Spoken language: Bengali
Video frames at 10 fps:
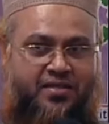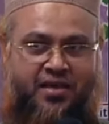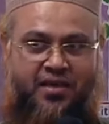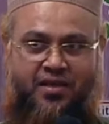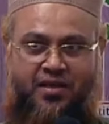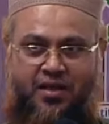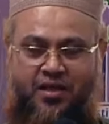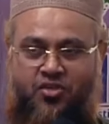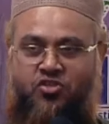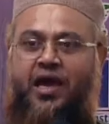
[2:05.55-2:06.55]
কাছে
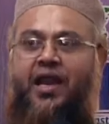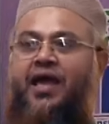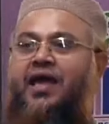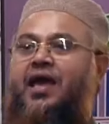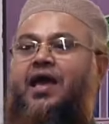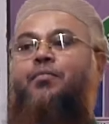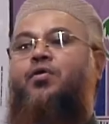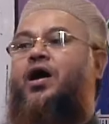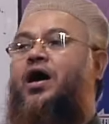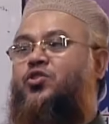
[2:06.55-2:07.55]
সেখানে এম
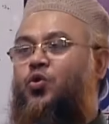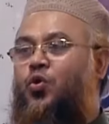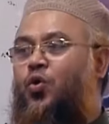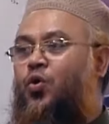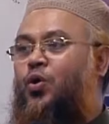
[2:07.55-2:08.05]
রাতুহু